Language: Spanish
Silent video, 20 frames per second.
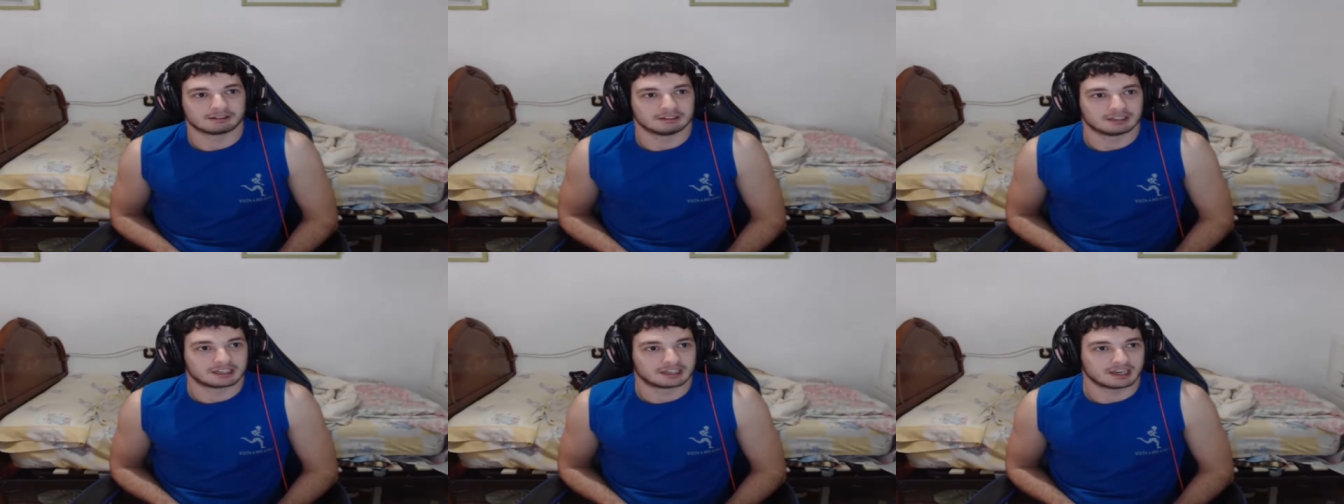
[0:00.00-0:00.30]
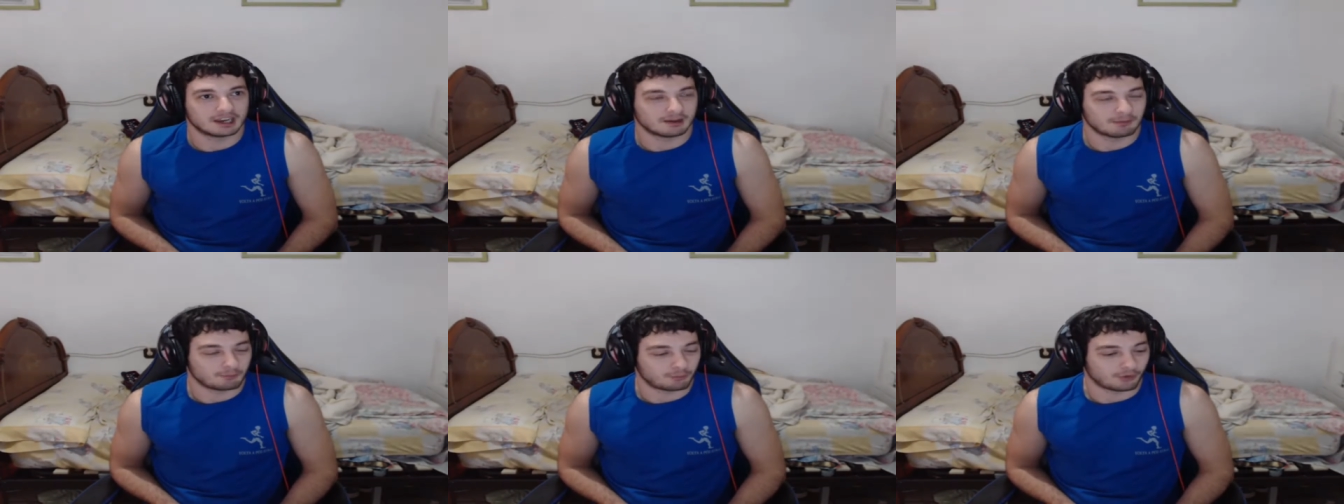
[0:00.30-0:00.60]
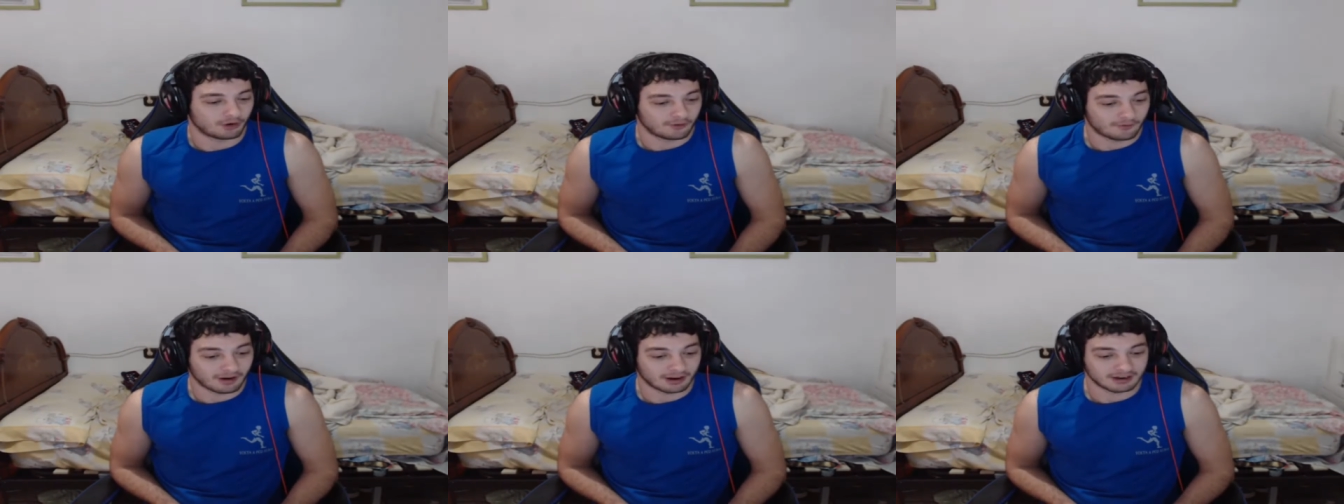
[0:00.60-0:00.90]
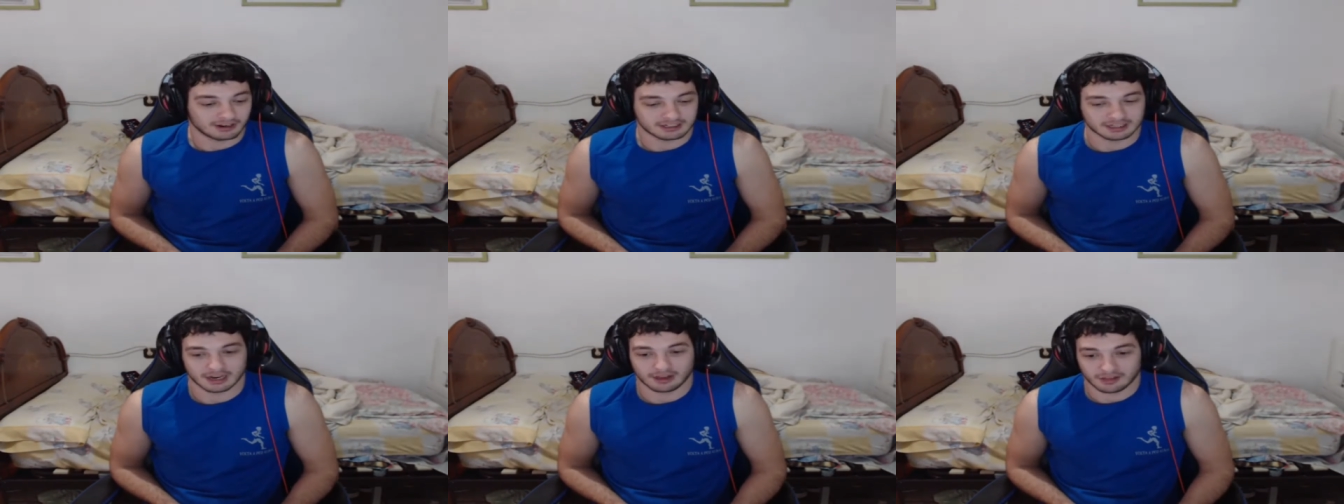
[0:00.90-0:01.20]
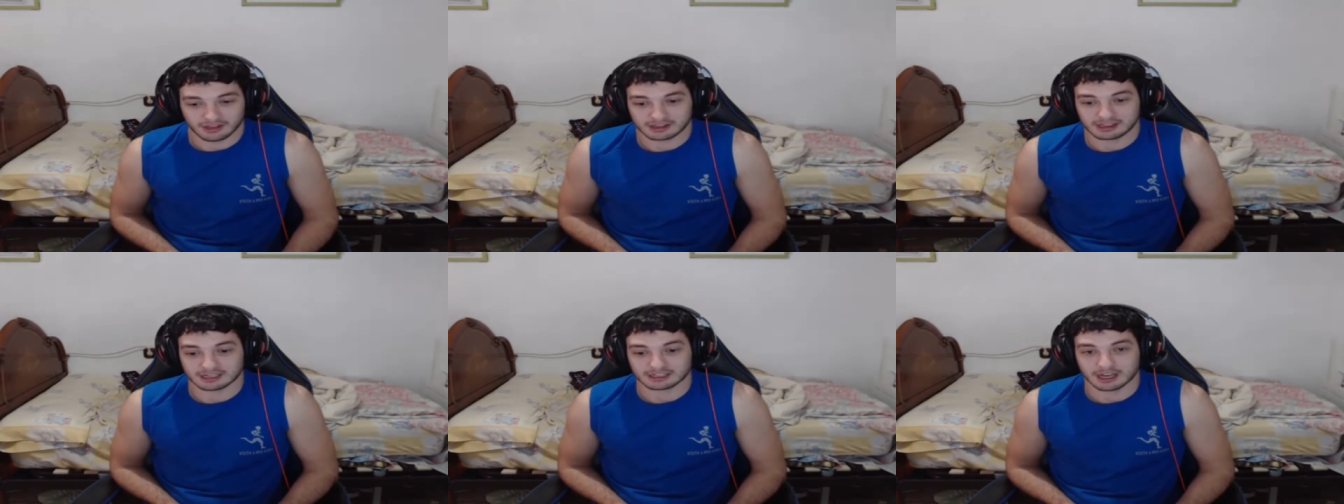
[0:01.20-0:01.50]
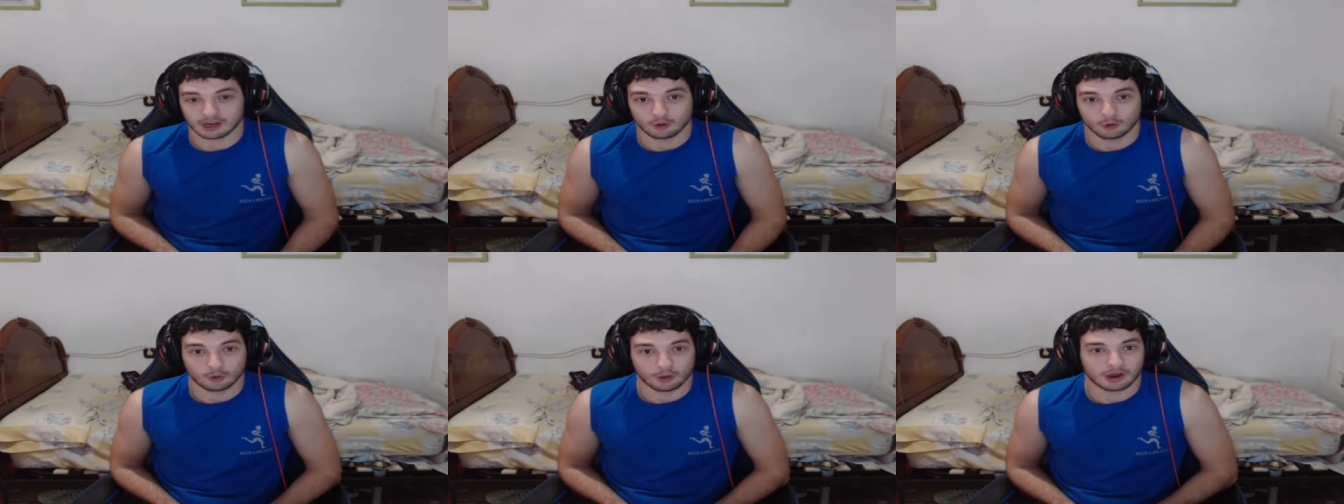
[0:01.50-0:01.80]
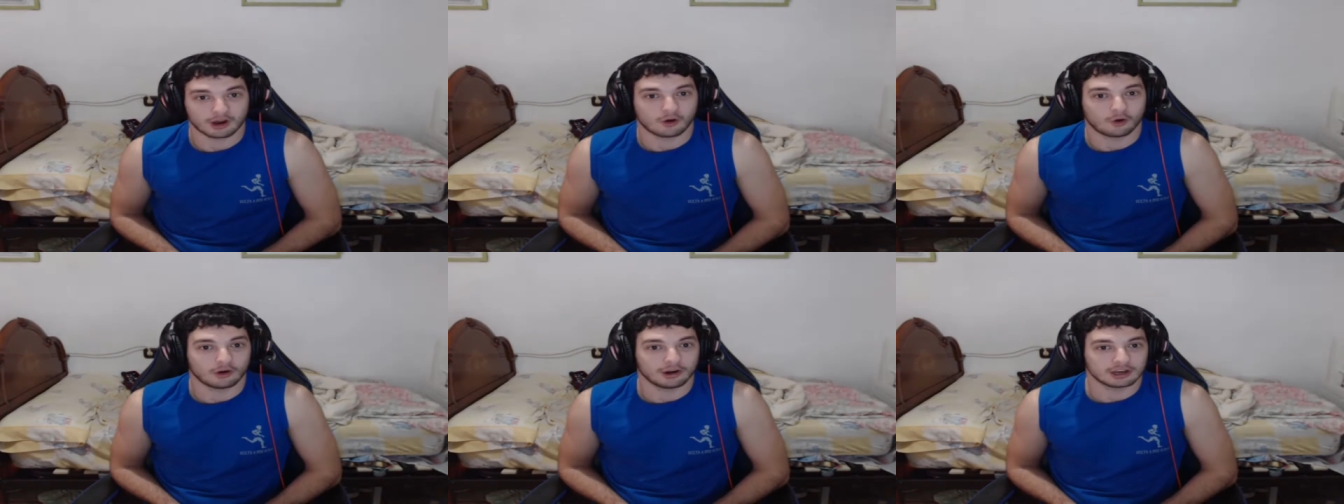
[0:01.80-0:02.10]
si, pues vale, si necesitas
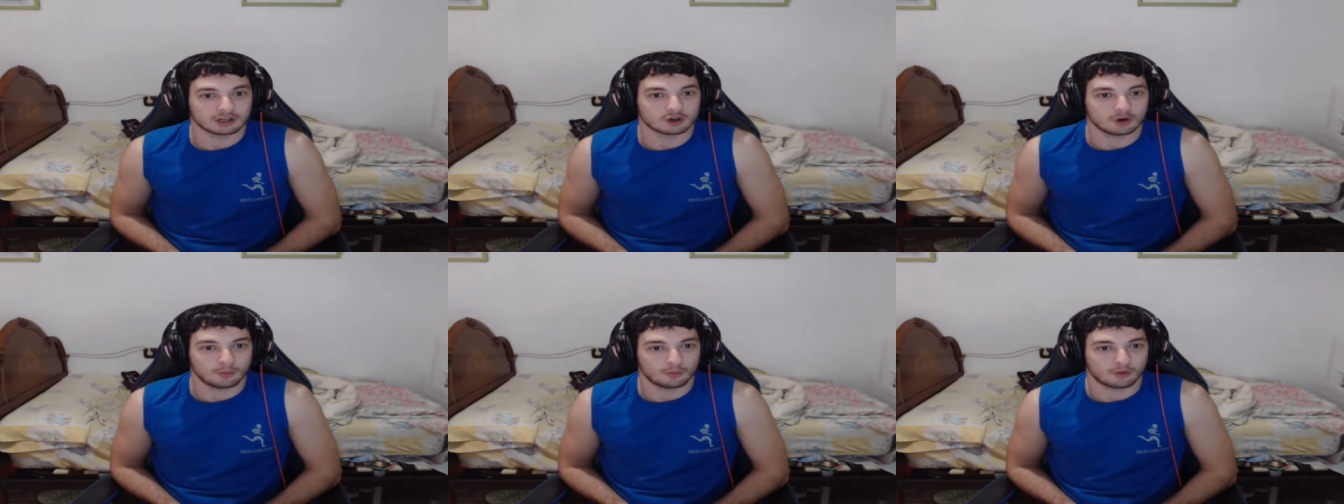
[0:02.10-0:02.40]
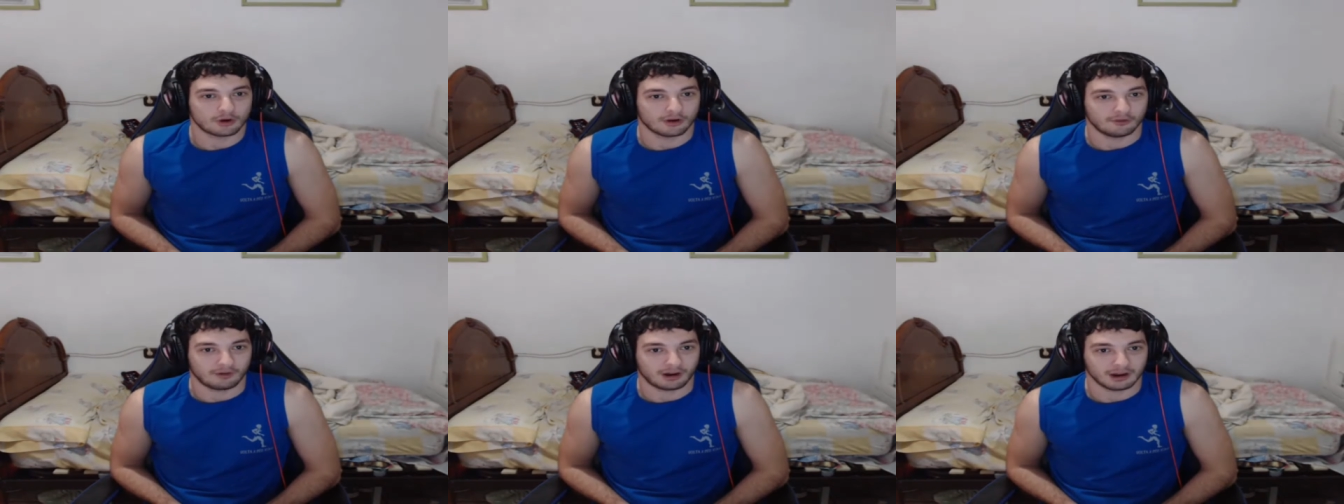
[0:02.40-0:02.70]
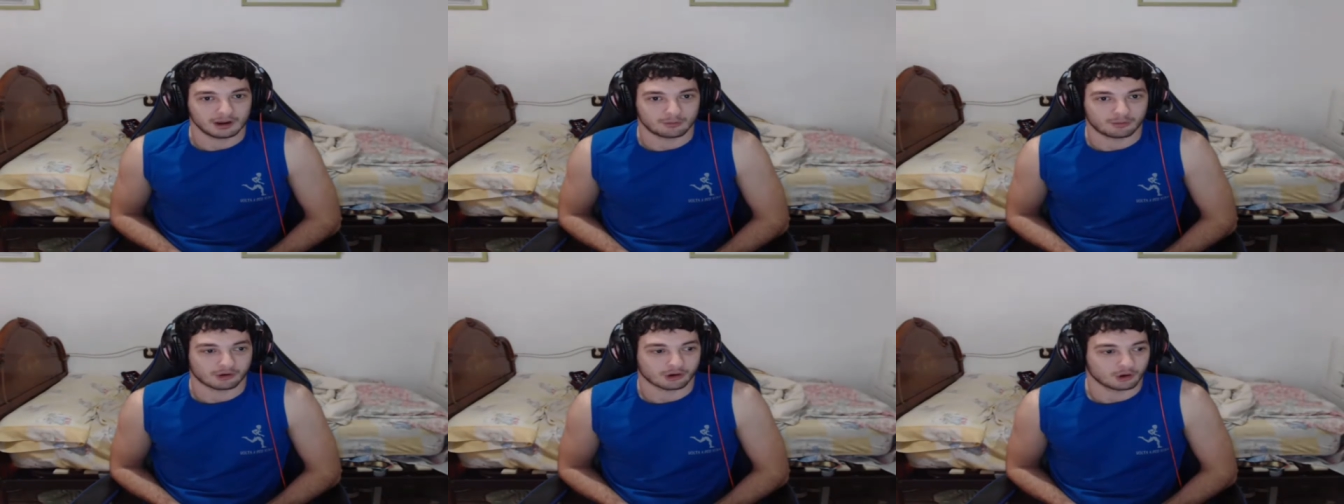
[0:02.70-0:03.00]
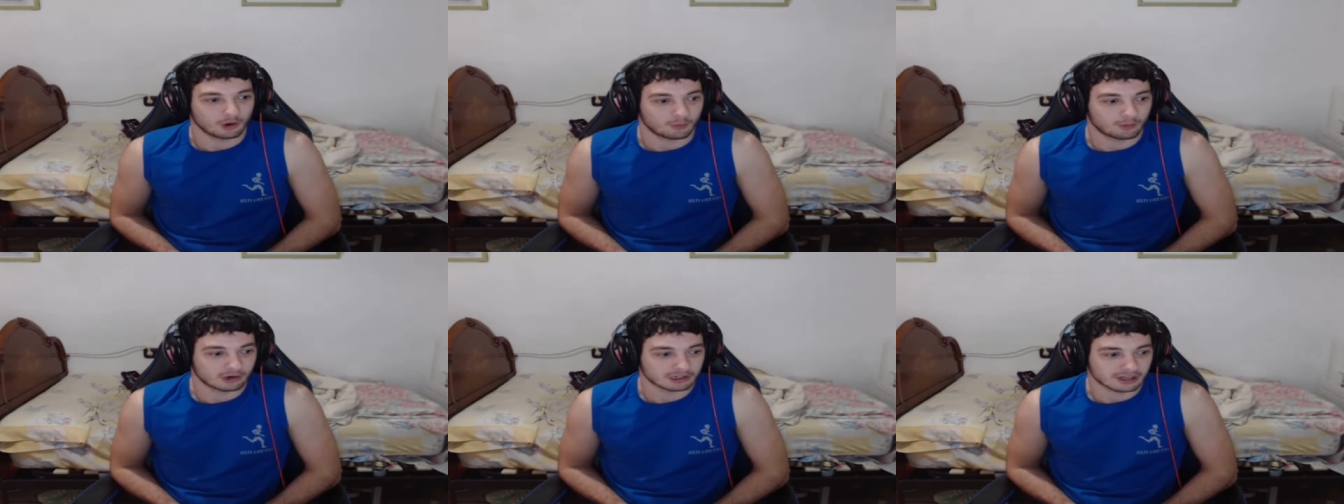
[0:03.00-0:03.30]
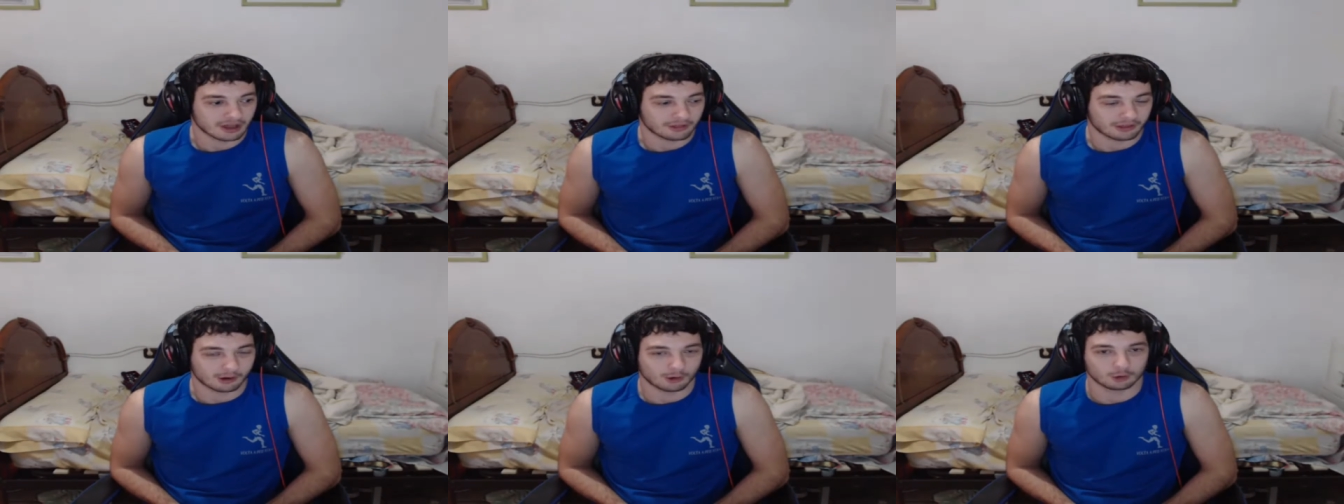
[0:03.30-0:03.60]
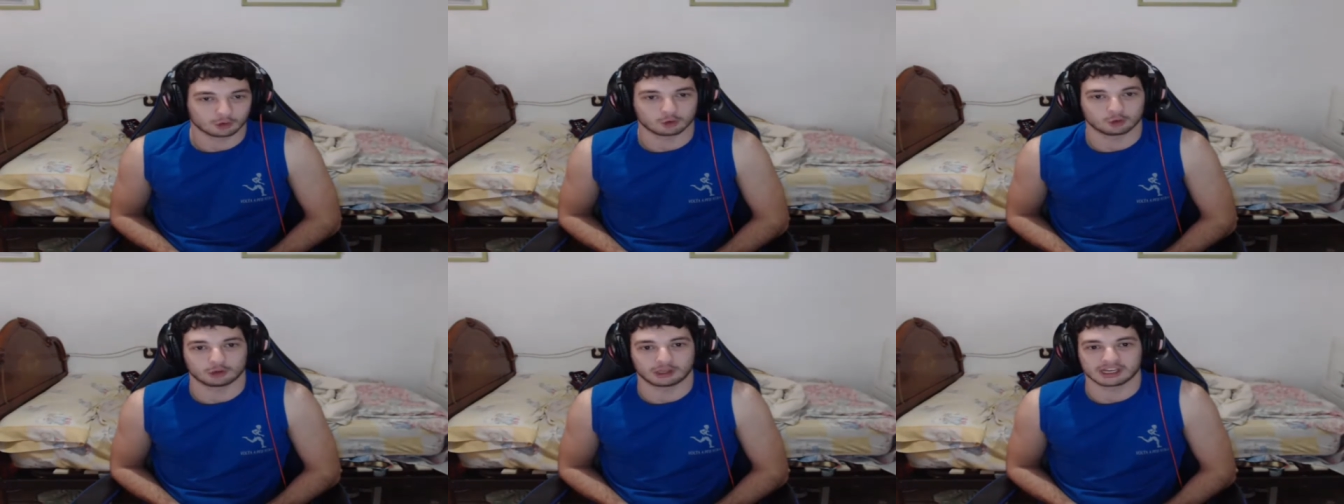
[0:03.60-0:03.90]
ayuda con eso, pues vale, porque no puedes hacerlo tú.